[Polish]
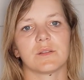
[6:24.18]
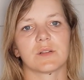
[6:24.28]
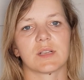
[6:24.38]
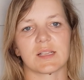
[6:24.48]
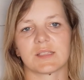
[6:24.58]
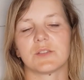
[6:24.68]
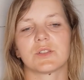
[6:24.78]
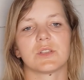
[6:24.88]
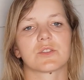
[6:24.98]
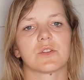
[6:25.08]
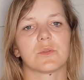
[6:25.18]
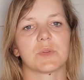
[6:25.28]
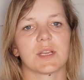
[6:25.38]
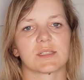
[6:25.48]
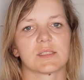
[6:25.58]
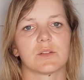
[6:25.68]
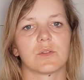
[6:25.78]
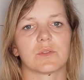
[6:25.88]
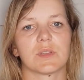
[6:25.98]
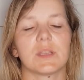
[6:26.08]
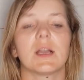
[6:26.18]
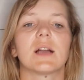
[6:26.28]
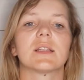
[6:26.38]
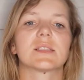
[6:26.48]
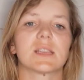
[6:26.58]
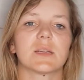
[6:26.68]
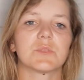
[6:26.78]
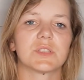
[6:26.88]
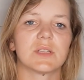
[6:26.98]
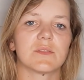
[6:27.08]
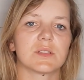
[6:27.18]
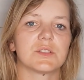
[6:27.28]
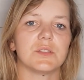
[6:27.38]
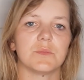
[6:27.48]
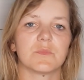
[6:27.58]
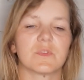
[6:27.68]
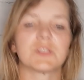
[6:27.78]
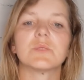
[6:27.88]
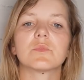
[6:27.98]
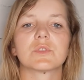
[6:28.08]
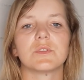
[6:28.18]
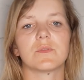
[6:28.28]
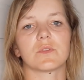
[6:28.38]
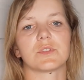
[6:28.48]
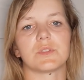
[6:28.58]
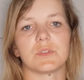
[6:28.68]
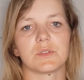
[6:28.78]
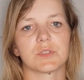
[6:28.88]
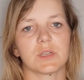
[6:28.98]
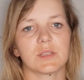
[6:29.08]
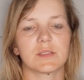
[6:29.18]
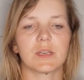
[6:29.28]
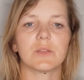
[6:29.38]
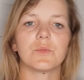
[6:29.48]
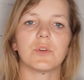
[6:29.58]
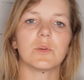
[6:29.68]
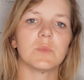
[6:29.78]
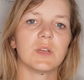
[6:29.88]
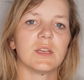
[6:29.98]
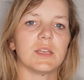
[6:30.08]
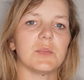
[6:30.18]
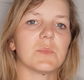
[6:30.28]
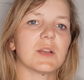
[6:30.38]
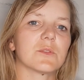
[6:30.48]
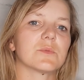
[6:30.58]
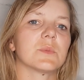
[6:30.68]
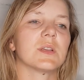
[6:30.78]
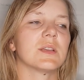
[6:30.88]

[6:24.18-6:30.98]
klasycznej szkoły jazdy konnej, ale staramy się dawać im właśnie możliwości, że trenują i mają